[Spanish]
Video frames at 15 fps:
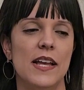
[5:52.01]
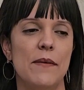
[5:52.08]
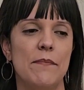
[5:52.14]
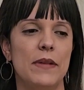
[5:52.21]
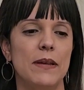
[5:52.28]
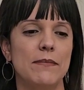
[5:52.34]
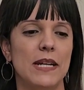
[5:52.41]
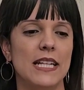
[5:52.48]

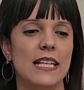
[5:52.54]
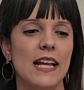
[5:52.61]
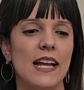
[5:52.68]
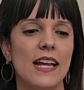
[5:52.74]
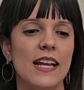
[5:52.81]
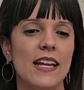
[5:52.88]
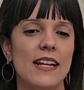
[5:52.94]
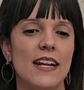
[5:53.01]
Mi
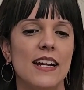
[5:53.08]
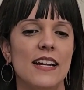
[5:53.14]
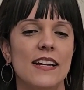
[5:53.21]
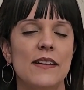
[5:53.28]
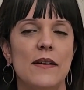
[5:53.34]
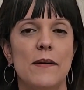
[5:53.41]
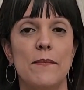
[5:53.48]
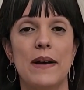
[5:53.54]
meta era
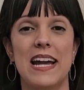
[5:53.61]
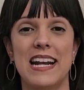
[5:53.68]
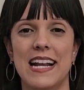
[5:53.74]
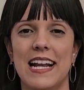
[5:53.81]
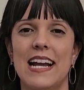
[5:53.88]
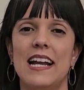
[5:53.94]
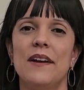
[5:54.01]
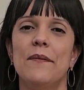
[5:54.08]

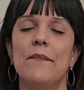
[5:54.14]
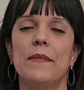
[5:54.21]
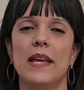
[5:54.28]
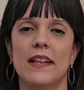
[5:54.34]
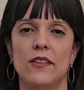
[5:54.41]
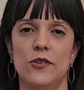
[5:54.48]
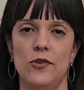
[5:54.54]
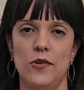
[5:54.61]
marcar mi
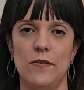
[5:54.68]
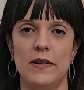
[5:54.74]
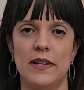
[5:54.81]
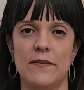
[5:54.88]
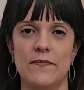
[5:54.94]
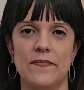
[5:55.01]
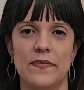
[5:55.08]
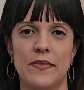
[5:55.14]
abdomen,